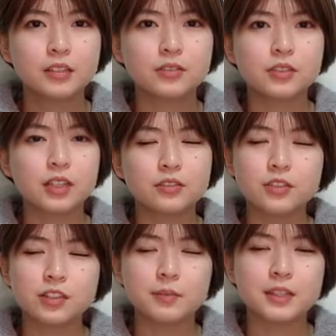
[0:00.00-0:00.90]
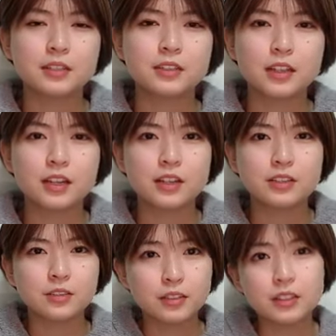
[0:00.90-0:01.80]
そしたらスイスめちゃくちゃ練
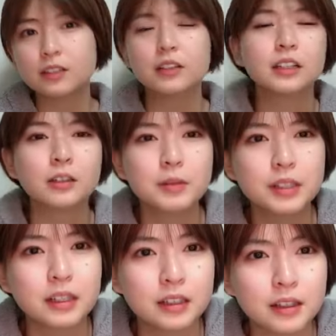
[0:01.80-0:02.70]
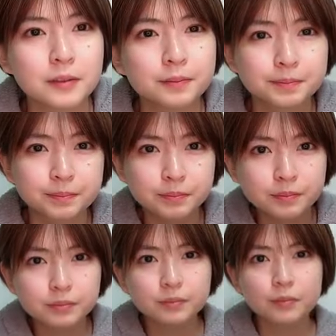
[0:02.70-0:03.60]
習してくれたみたいで
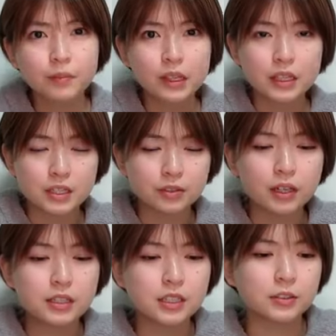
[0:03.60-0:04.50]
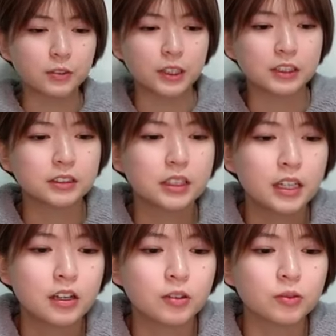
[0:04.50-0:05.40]
忙しいのに
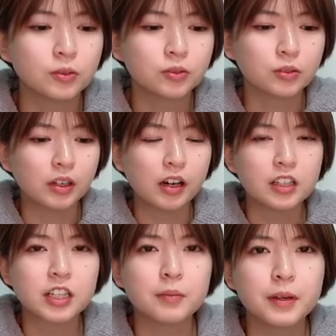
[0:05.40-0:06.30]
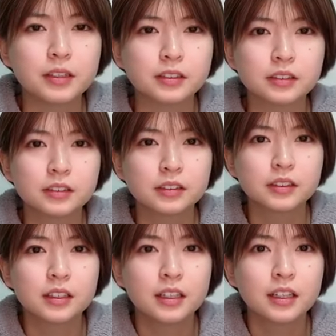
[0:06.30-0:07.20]
本当なんか朝晩
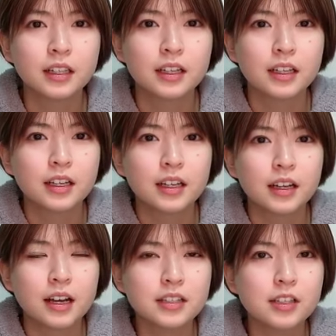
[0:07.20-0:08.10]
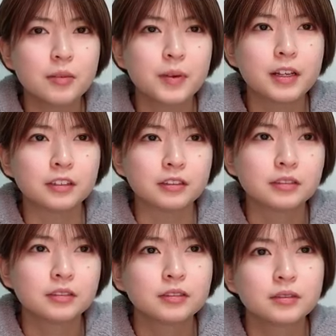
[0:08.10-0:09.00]
朝晩
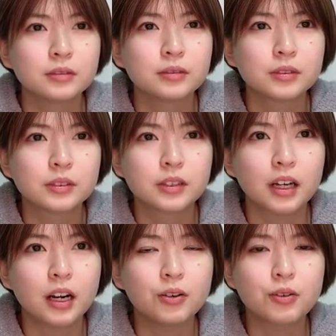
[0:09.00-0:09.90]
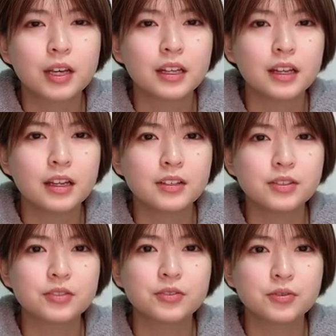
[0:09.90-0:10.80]
カラオケで練
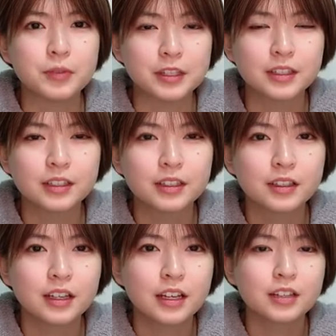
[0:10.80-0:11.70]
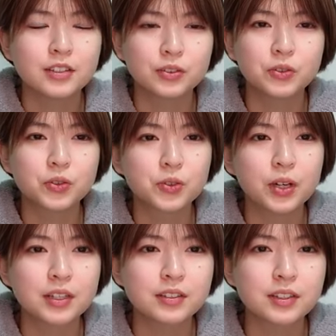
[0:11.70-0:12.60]
習みたいなずっと蒸
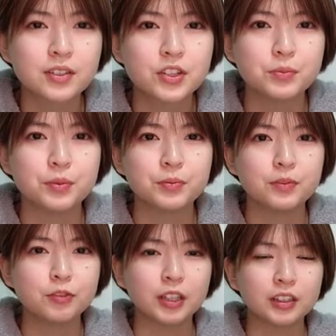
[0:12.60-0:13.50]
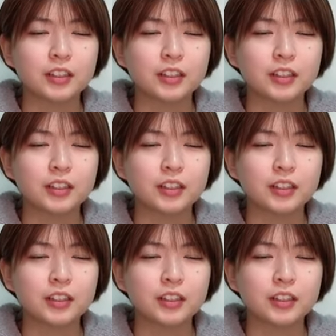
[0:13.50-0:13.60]
発した水分歌っ